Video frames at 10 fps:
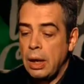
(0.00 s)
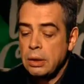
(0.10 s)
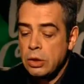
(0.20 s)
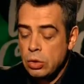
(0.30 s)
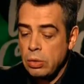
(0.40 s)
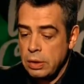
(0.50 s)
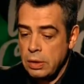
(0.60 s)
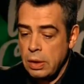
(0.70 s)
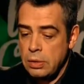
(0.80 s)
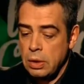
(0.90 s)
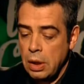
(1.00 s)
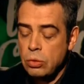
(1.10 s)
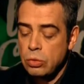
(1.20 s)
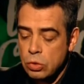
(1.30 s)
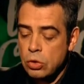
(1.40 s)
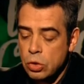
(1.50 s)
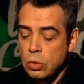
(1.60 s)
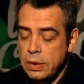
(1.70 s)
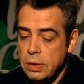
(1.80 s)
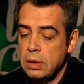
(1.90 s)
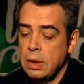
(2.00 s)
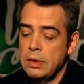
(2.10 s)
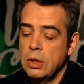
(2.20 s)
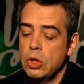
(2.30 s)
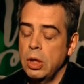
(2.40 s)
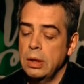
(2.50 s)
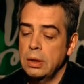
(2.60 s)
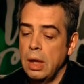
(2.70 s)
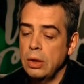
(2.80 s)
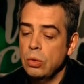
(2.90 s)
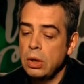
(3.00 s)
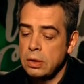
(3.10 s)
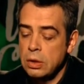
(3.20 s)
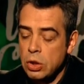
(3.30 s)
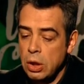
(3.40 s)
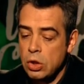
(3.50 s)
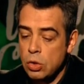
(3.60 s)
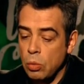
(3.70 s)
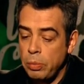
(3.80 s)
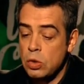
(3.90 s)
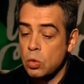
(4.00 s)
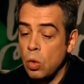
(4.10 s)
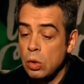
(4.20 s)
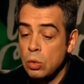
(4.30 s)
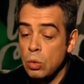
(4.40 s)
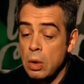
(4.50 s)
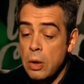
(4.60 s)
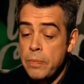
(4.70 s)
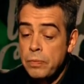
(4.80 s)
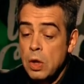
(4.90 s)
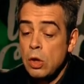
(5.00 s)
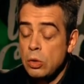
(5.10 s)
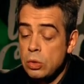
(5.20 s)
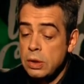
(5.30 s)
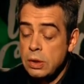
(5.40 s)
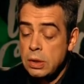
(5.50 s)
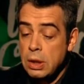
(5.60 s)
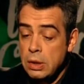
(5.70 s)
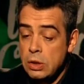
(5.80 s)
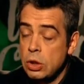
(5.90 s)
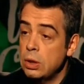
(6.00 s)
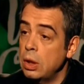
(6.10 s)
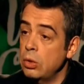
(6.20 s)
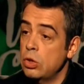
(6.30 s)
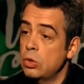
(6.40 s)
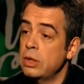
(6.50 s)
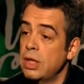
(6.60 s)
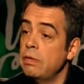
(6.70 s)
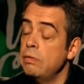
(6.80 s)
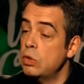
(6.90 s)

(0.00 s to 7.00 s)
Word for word: она а что, она, оно что означает? Оно означает, что поскольку люди здесь считают, что самим